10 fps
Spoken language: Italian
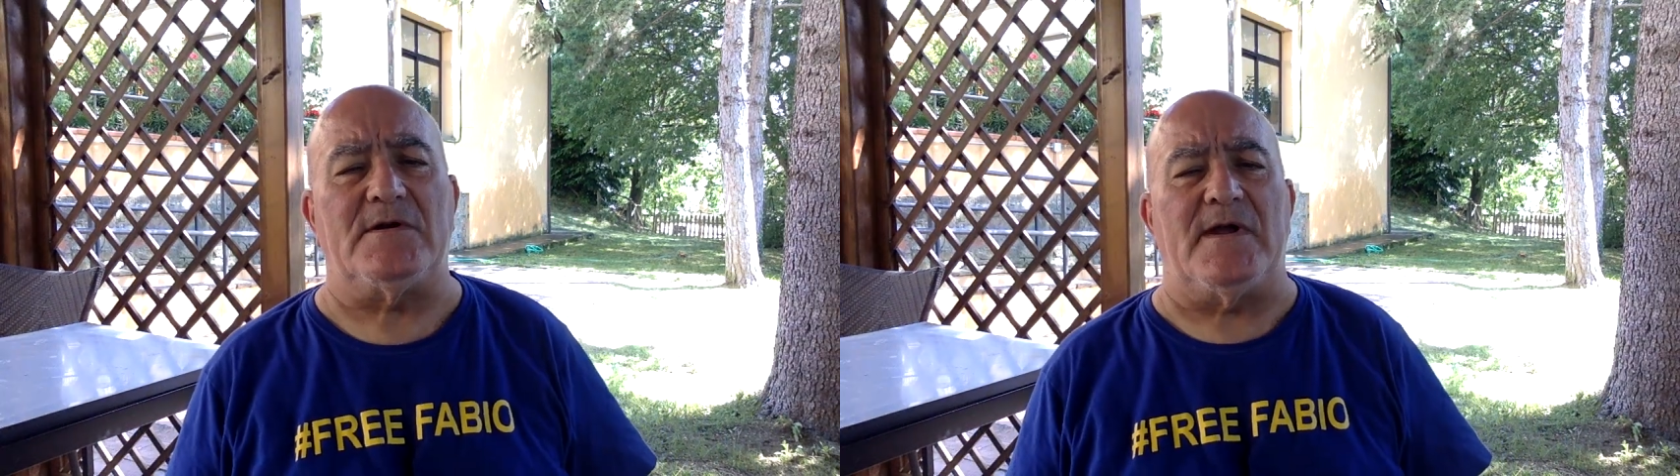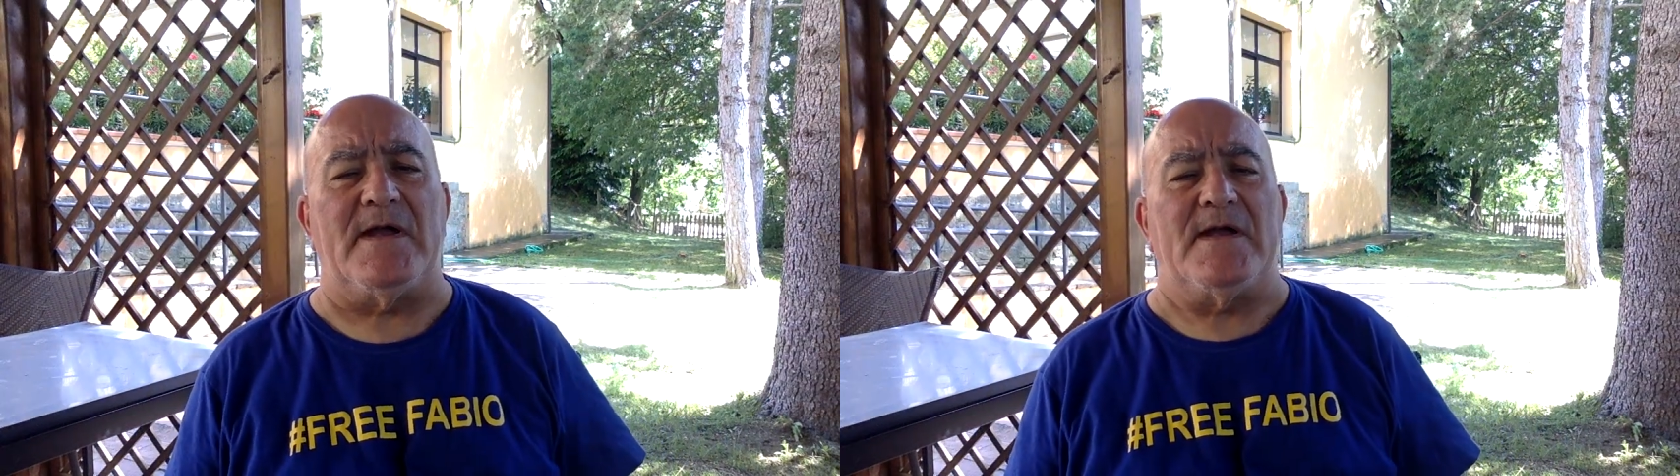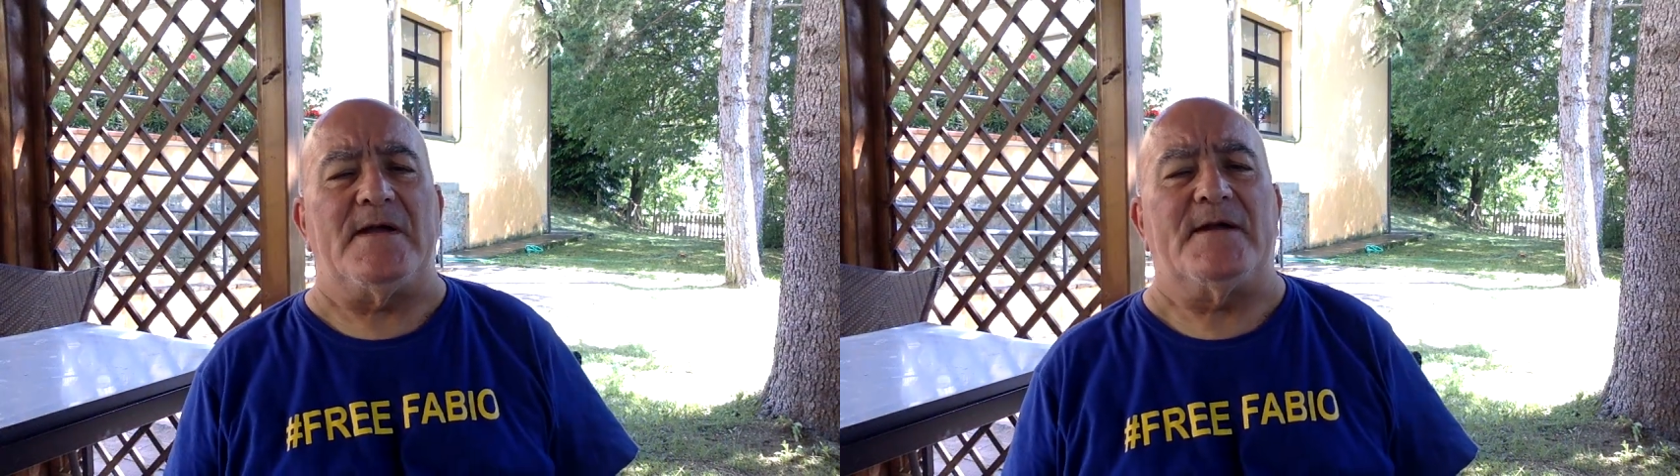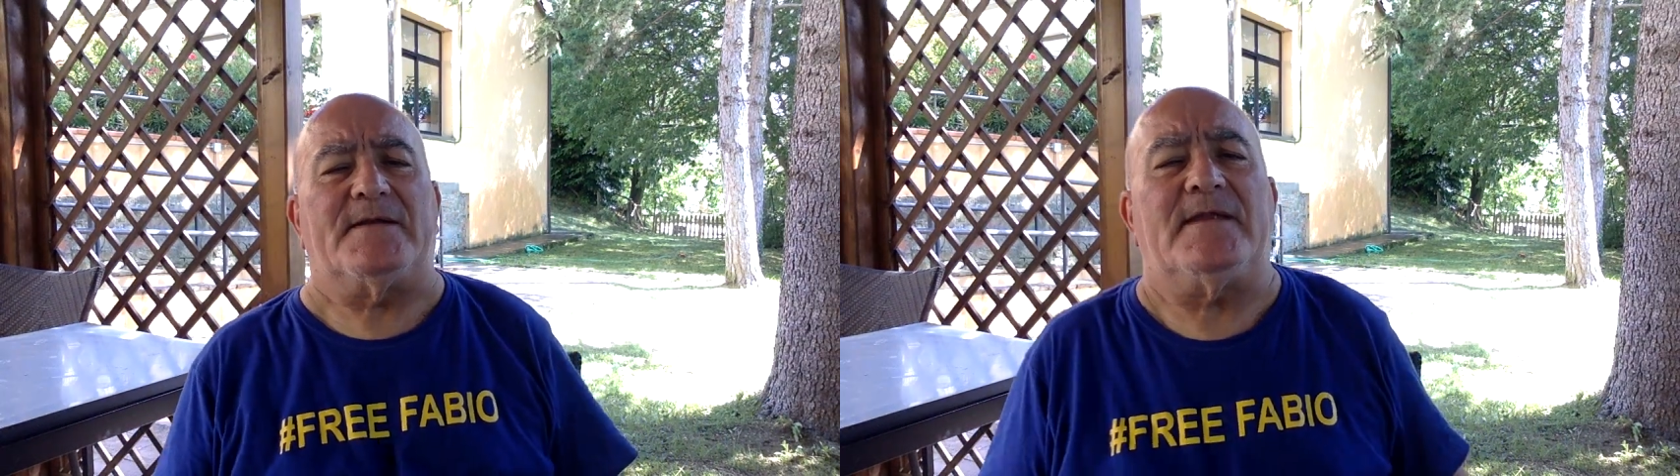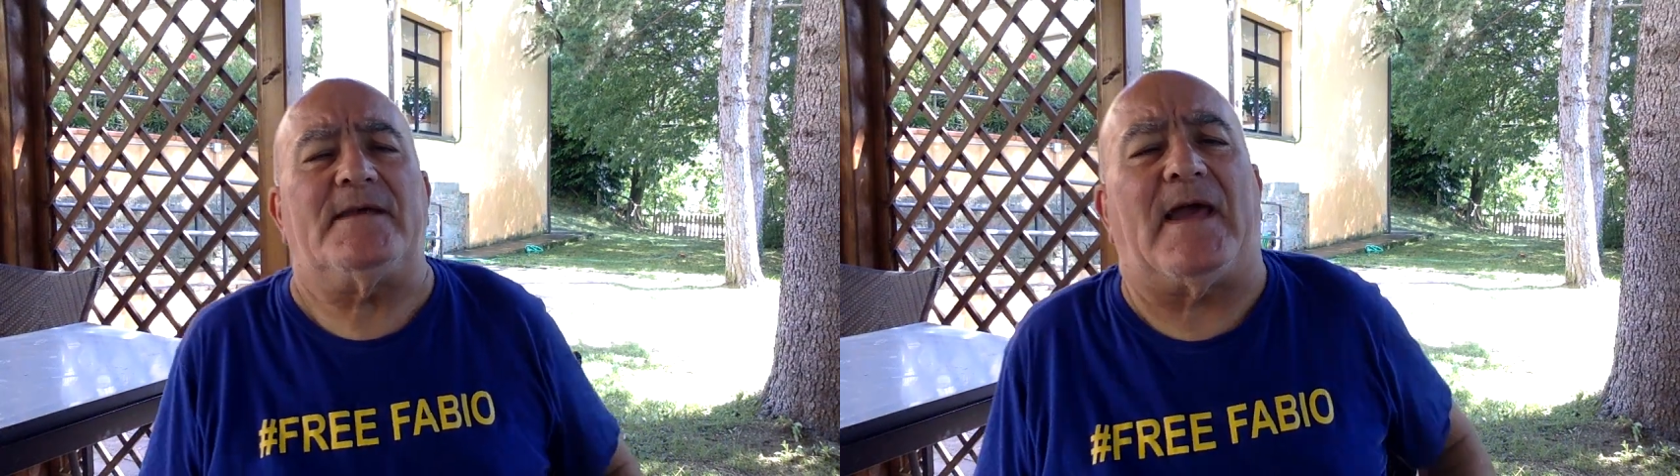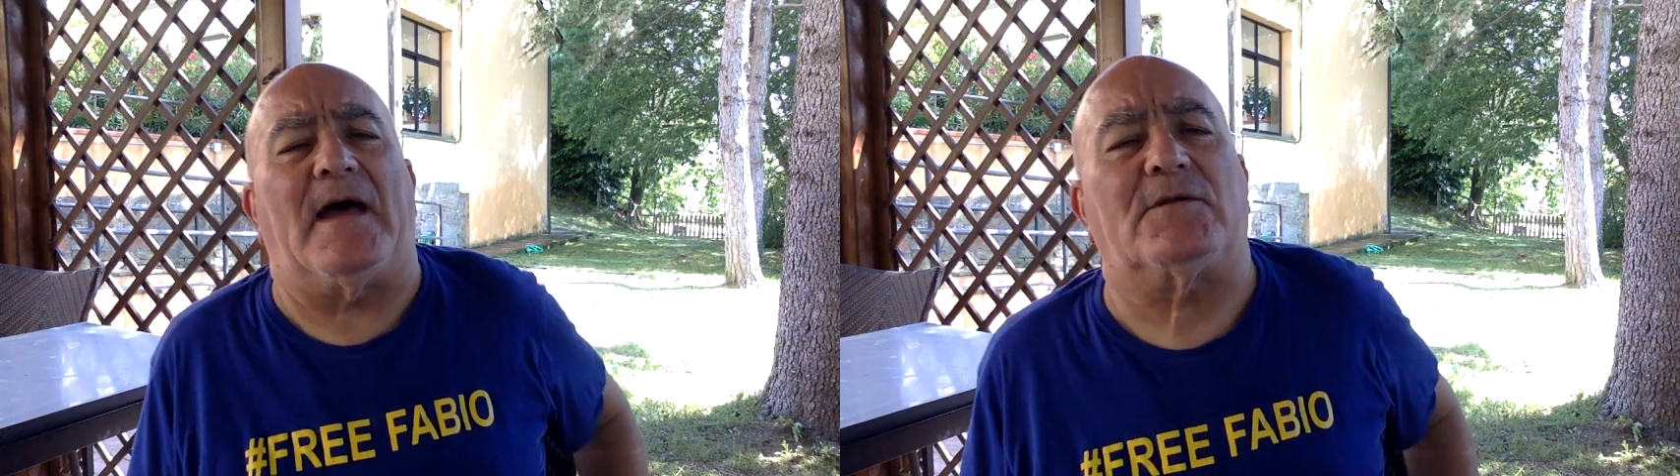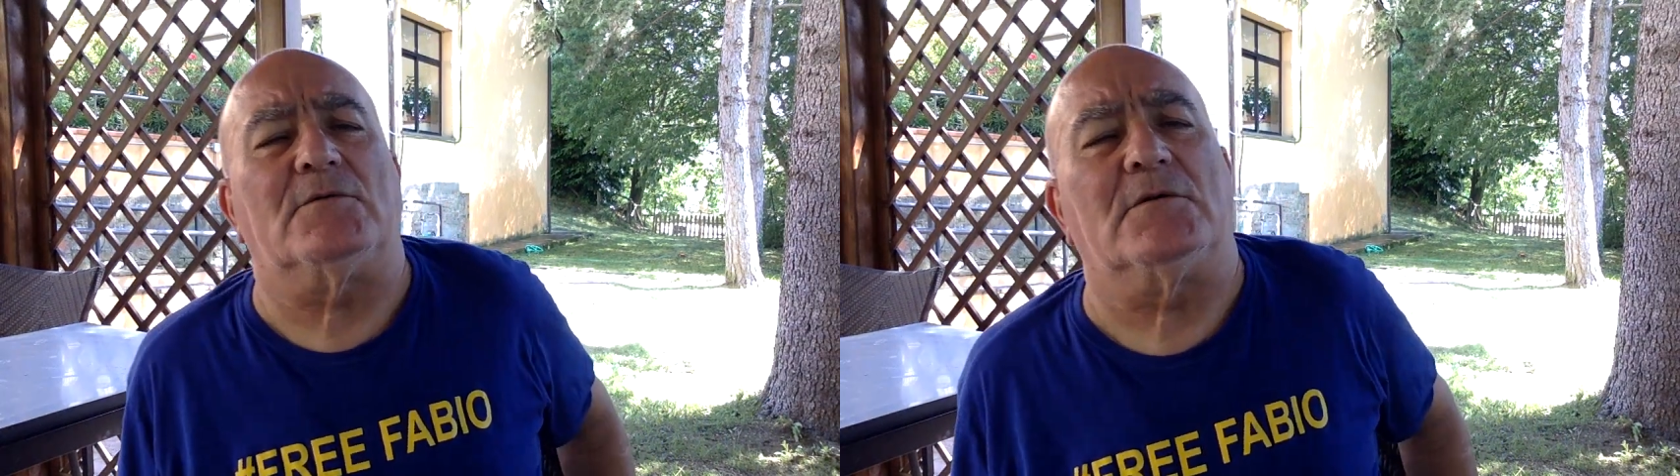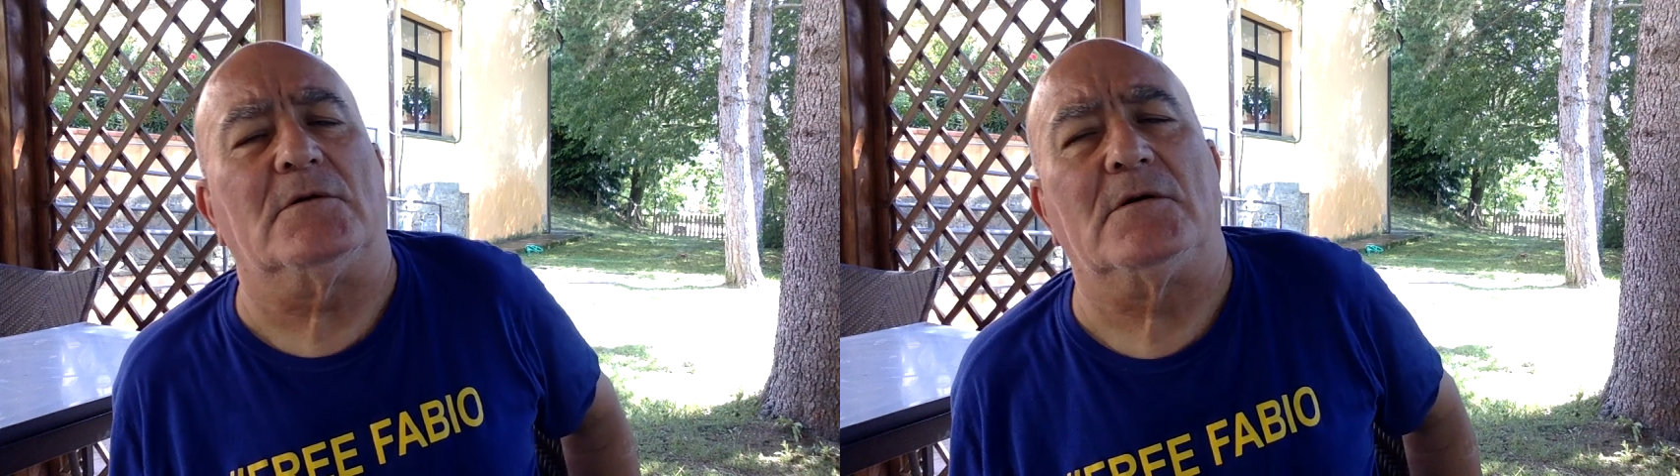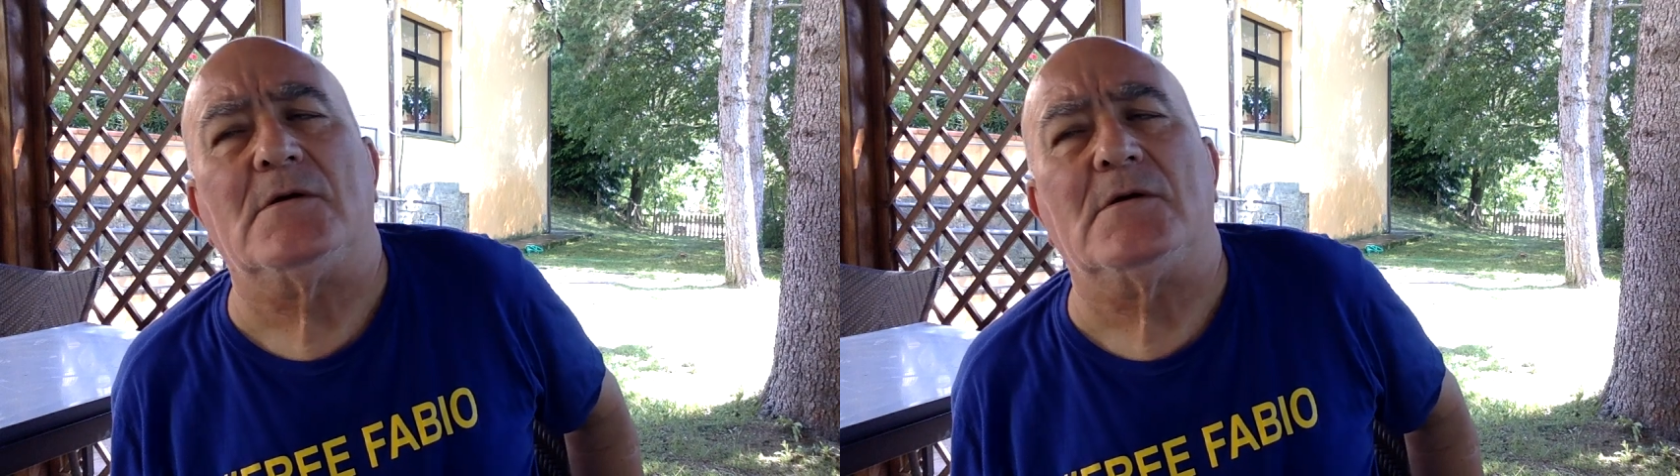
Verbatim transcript: eh, è dedicato